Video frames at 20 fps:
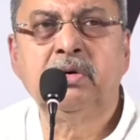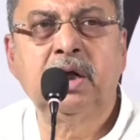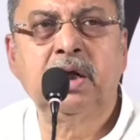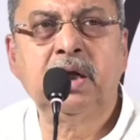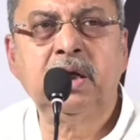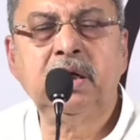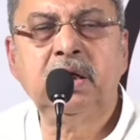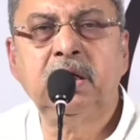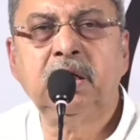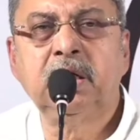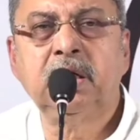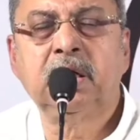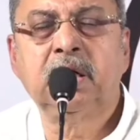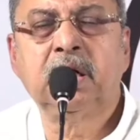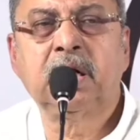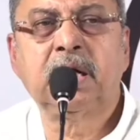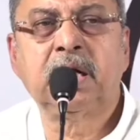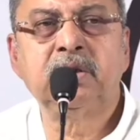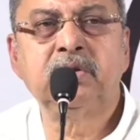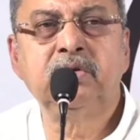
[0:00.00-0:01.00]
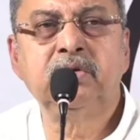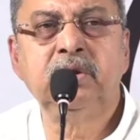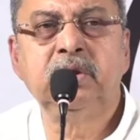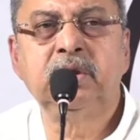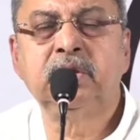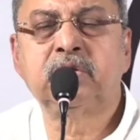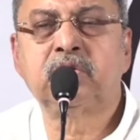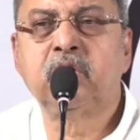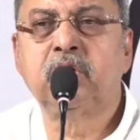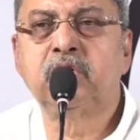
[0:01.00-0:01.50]
ওনার
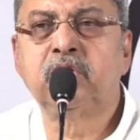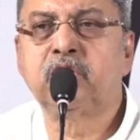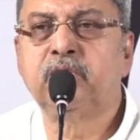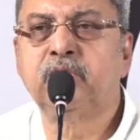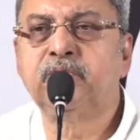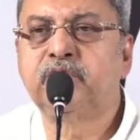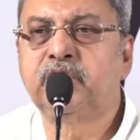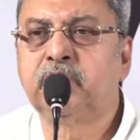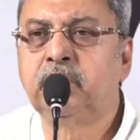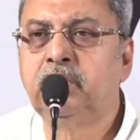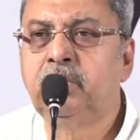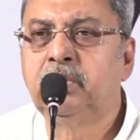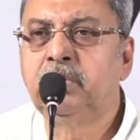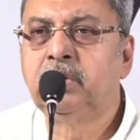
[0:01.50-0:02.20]
রাজনৈতিক সংস্রব ছিল